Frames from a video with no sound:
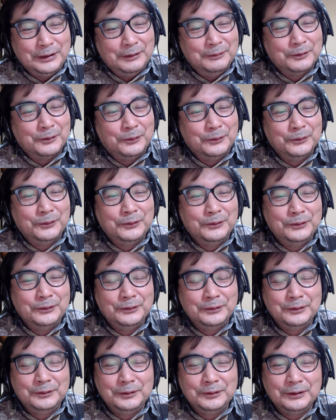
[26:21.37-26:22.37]
は
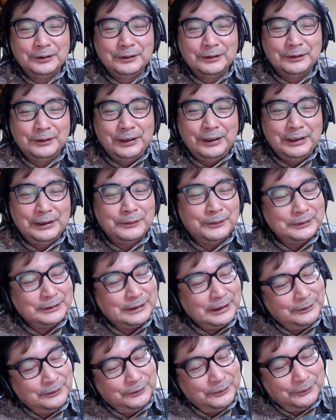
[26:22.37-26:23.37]
この A 子
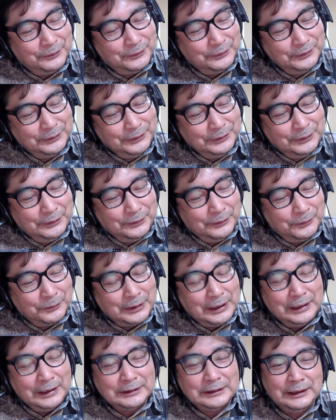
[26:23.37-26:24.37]
さんのお
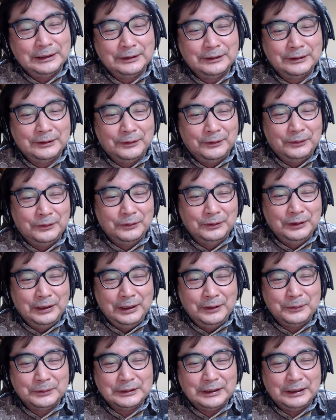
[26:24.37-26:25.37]
母さんと
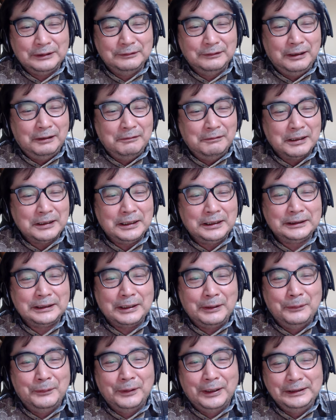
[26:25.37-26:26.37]
A 子さんは別れ
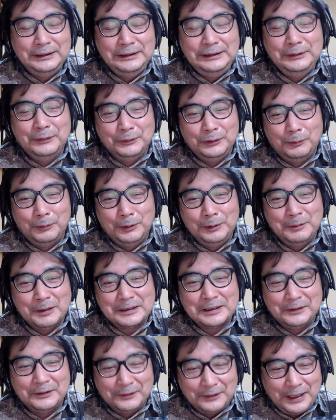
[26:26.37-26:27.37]
た方がいいように思いま
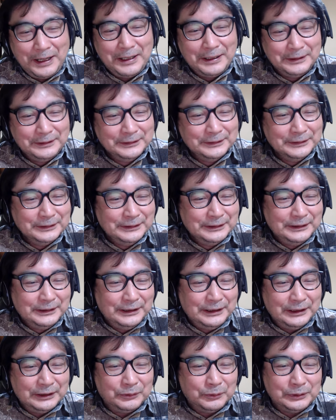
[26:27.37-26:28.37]
すけどね。
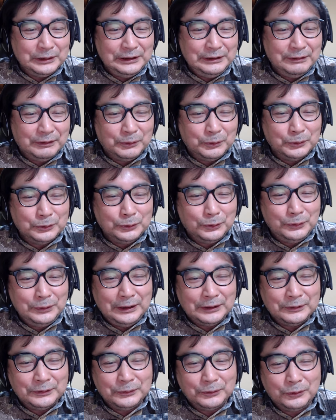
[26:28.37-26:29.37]
時には毒
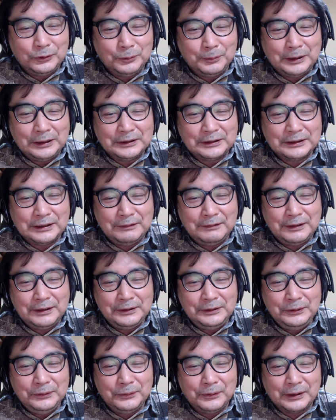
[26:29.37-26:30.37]
親という言葉が使わ
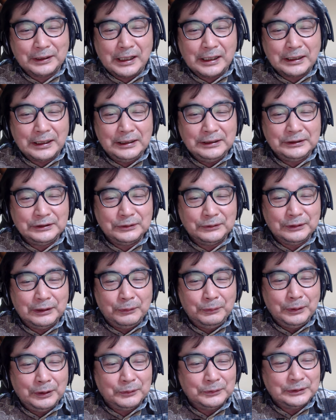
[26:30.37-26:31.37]
れるような過干渉
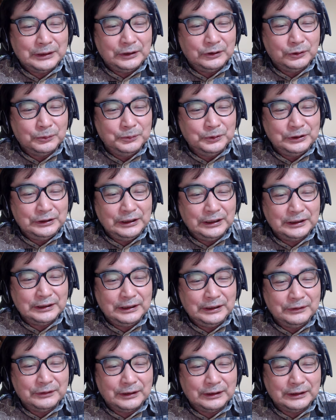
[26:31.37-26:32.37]
な親御さんと向き合っ
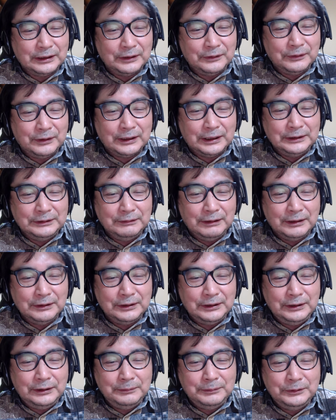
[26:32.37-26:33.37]
ている方の中には、
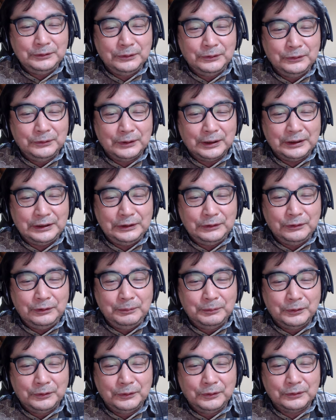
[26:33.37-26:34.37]
DV のようなひど
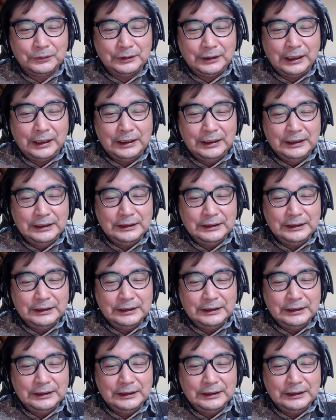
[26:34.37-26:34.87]
い暴力や